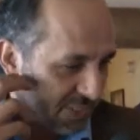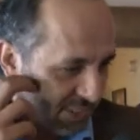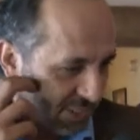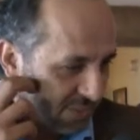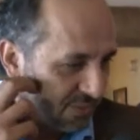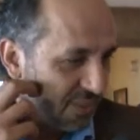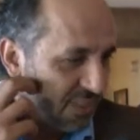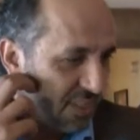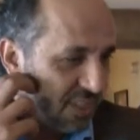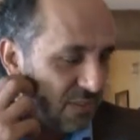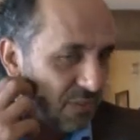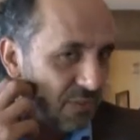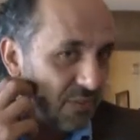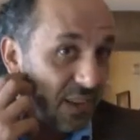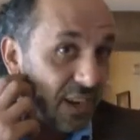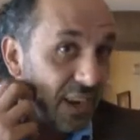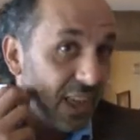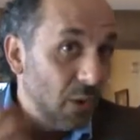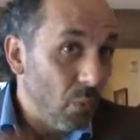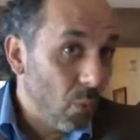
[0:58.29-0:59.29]
عرفتي
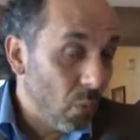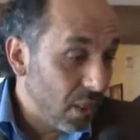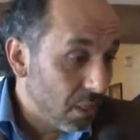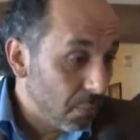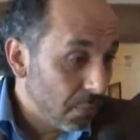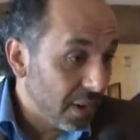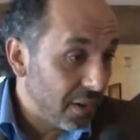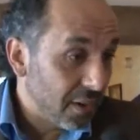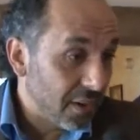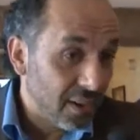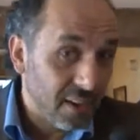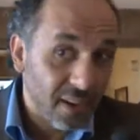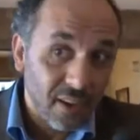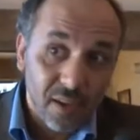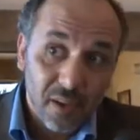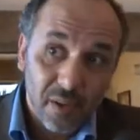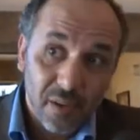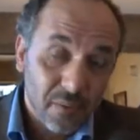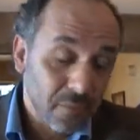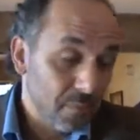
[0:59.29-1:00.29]
فالاول
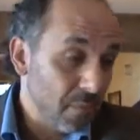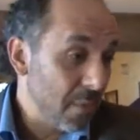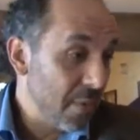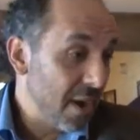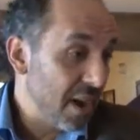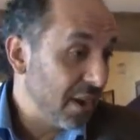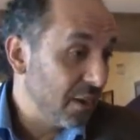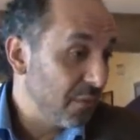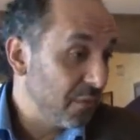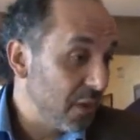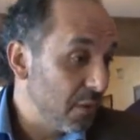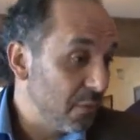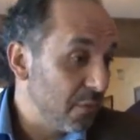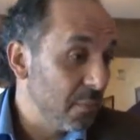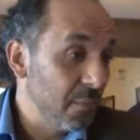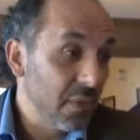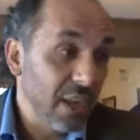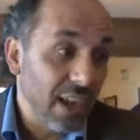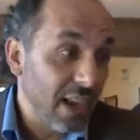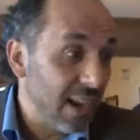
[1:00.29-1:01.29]
مره ما بعرف كيف
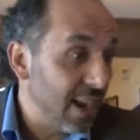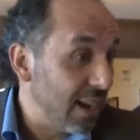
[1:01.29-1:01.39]
ملاحق